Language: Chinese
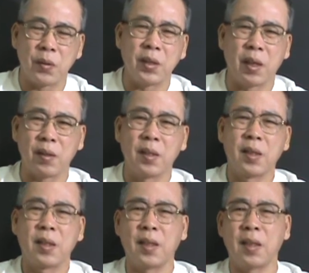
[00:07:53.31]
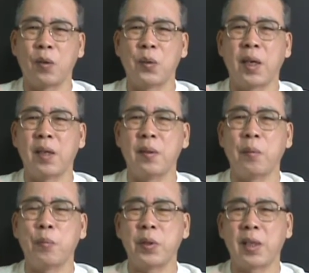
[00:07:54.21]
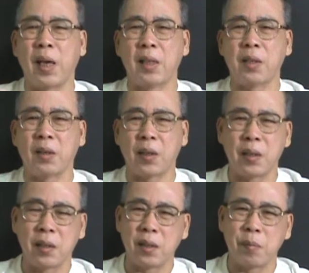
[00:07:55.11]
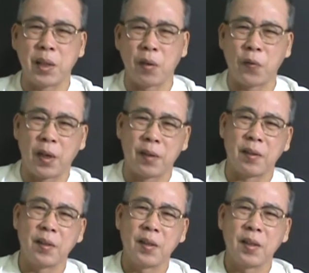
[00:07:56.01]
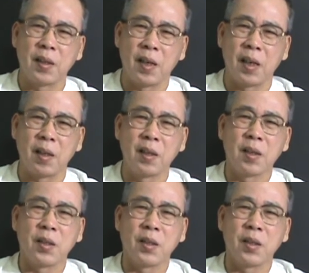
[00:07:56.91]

就像呃湖南人不吃辣椒，他他吃不下饭啊。